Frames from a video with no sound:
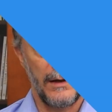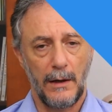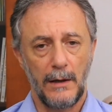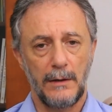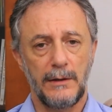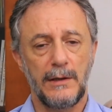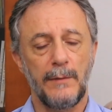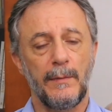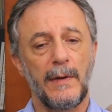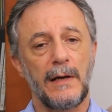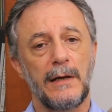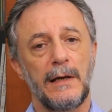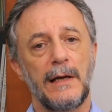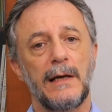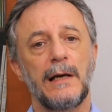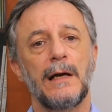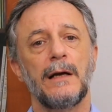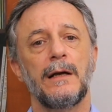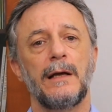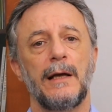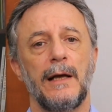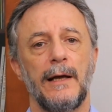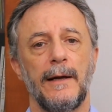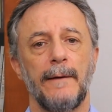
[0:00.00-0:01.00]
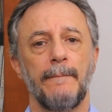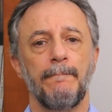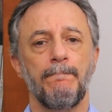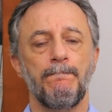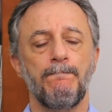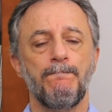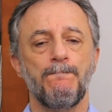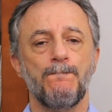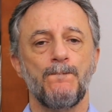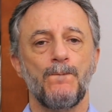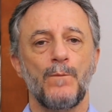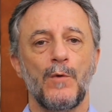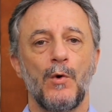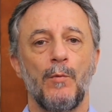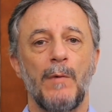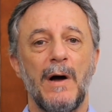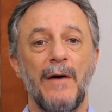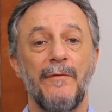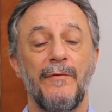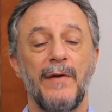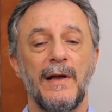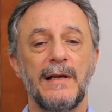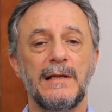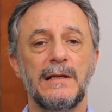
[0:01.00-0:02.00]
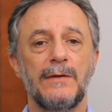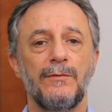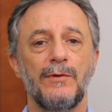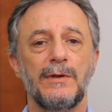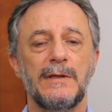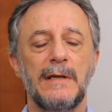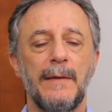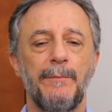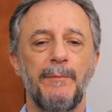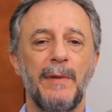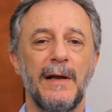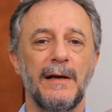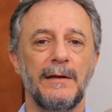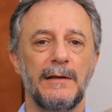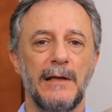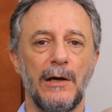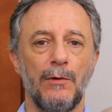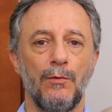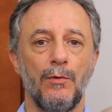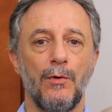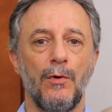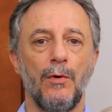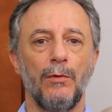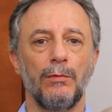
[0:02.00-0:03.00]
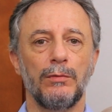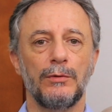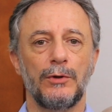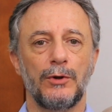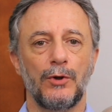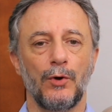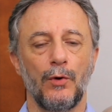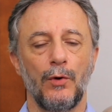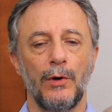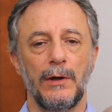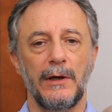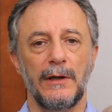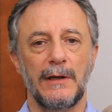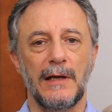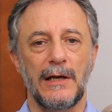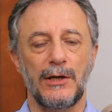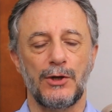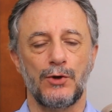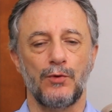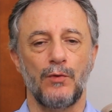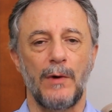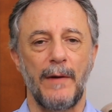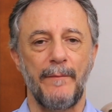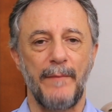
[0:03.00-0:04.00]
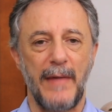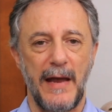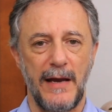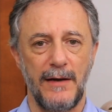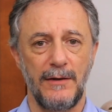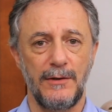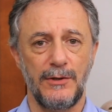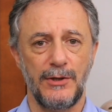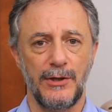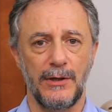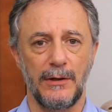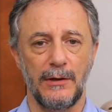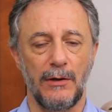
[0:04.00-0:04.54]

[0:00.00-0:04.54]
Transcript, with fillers: De maneira que, uma vez que você perdeu o controle da sua mente,